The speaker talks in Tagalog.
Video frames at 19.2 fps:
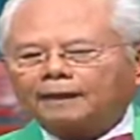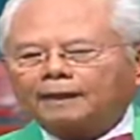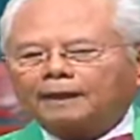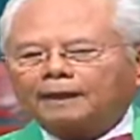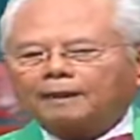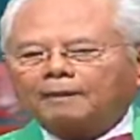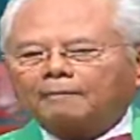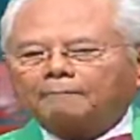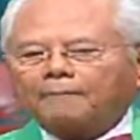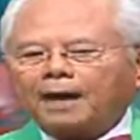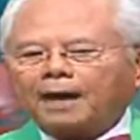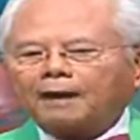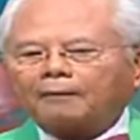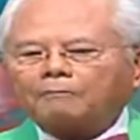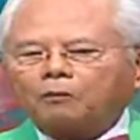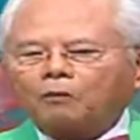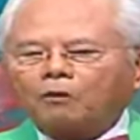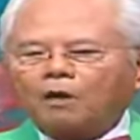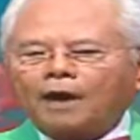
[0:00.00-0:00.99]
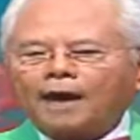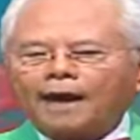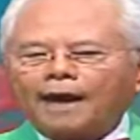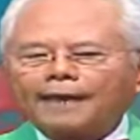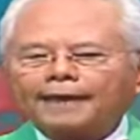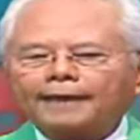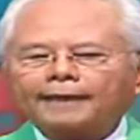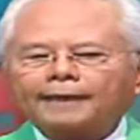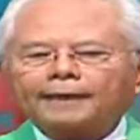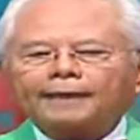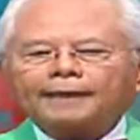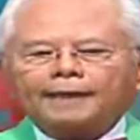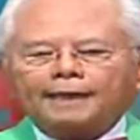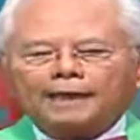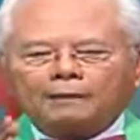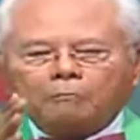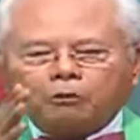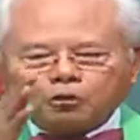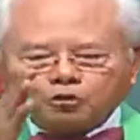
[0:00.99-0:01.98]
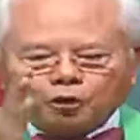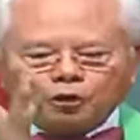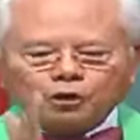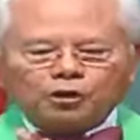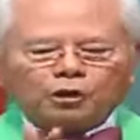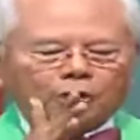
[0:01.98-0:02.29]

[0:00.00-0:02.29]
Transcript: Pag buhay, ibuto nyo.